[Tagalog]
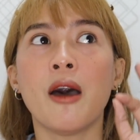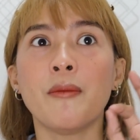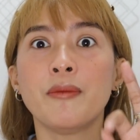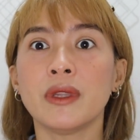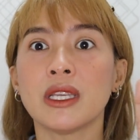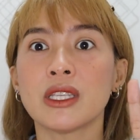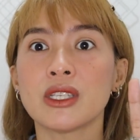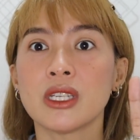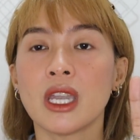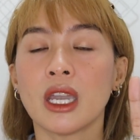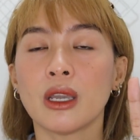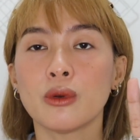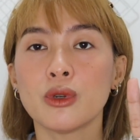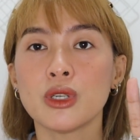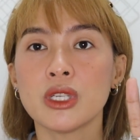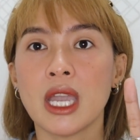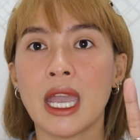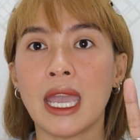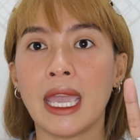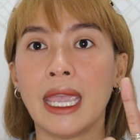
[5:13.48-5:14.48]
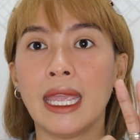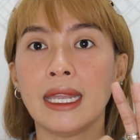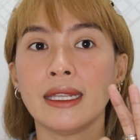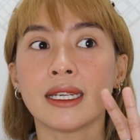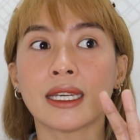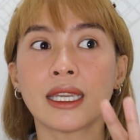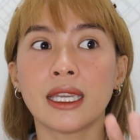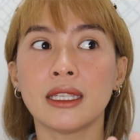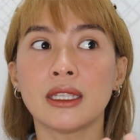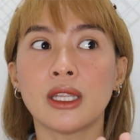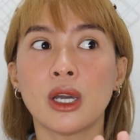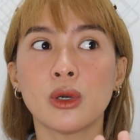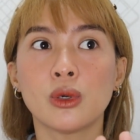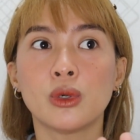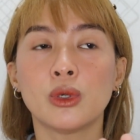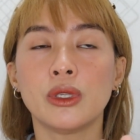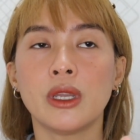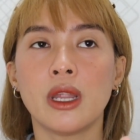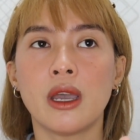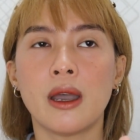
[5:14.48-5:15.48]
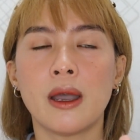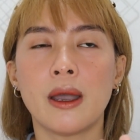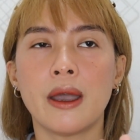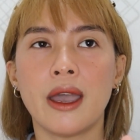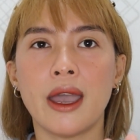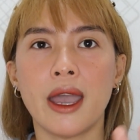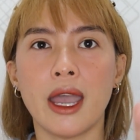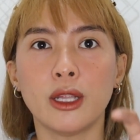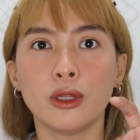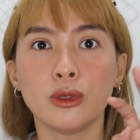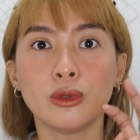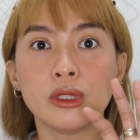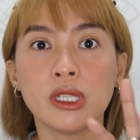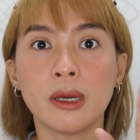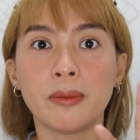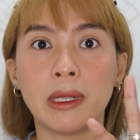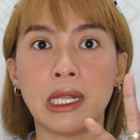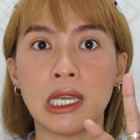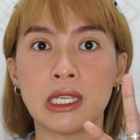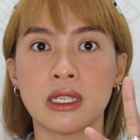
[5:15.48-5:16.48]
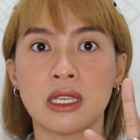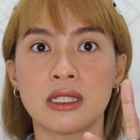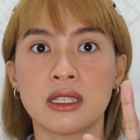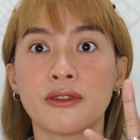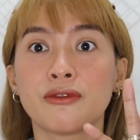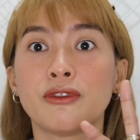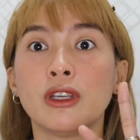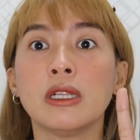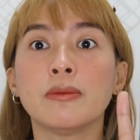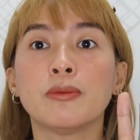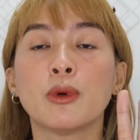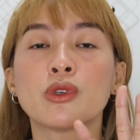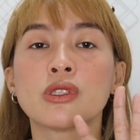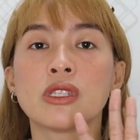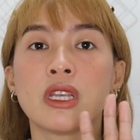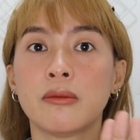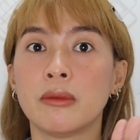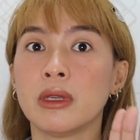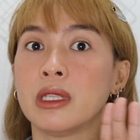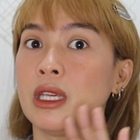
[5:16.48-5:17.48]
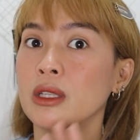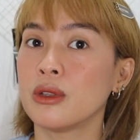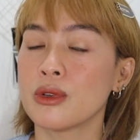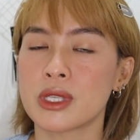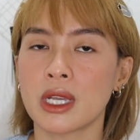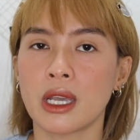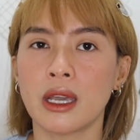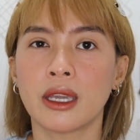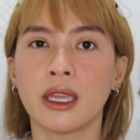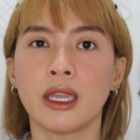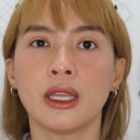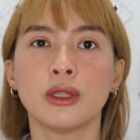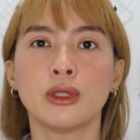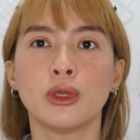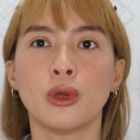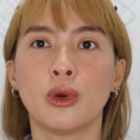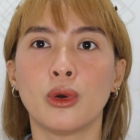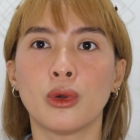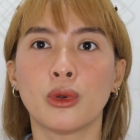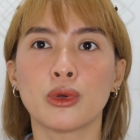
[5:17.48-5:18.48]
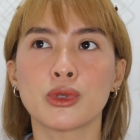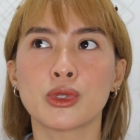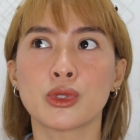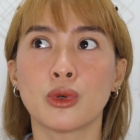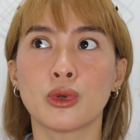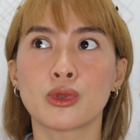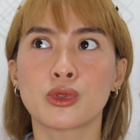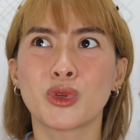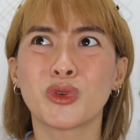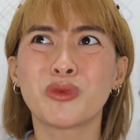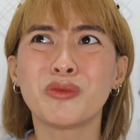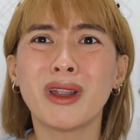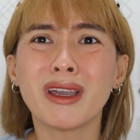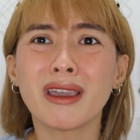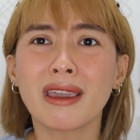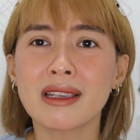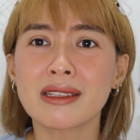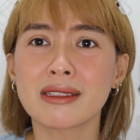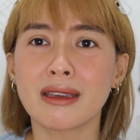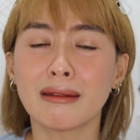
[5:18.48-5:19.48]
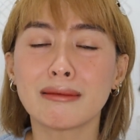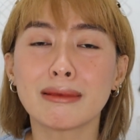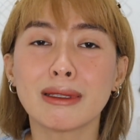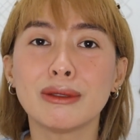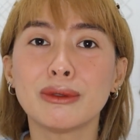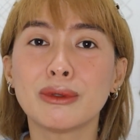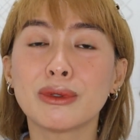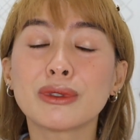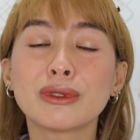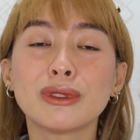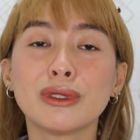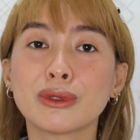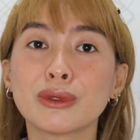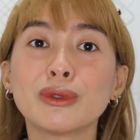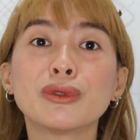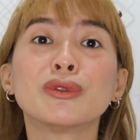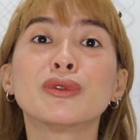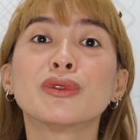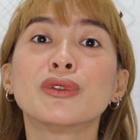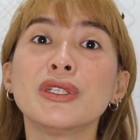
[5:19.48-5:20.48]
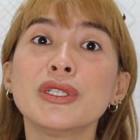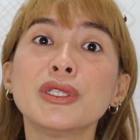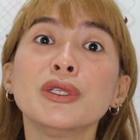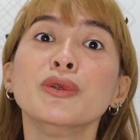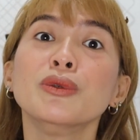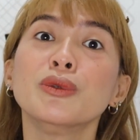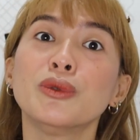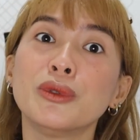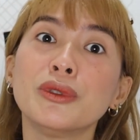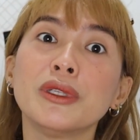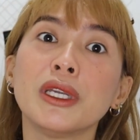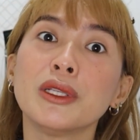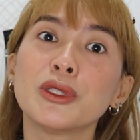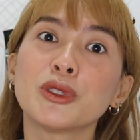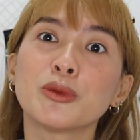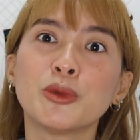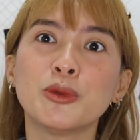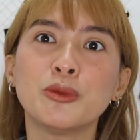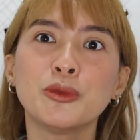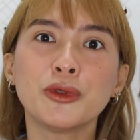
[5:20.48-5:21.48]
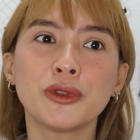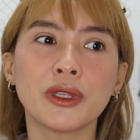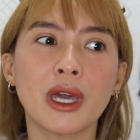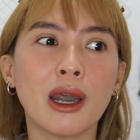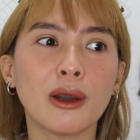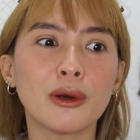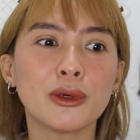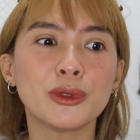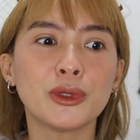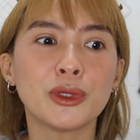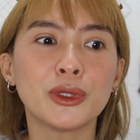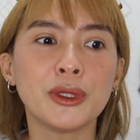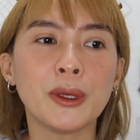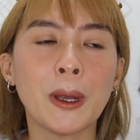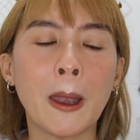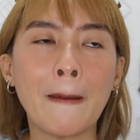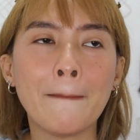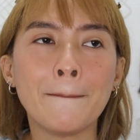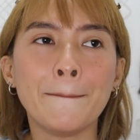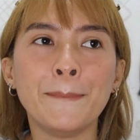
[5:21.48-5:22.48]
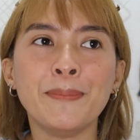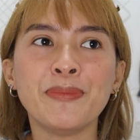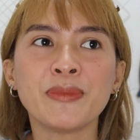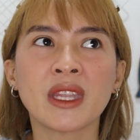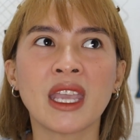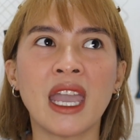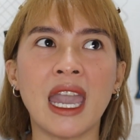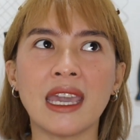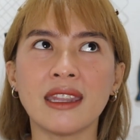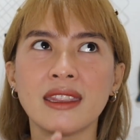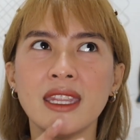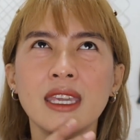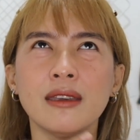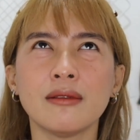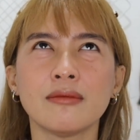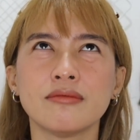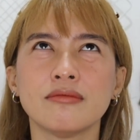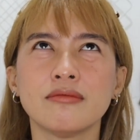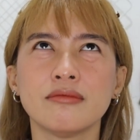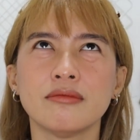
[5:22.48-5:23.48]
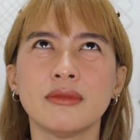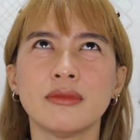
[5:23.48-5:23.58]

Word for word: um, na-check ko siya and nakita ko na ando na pala siya sa field post namin dito sa Cagayan de Oro. So, sobrang excited ko sis. Gusto ko na siyang kunin. So, pumunta ako doon. I think,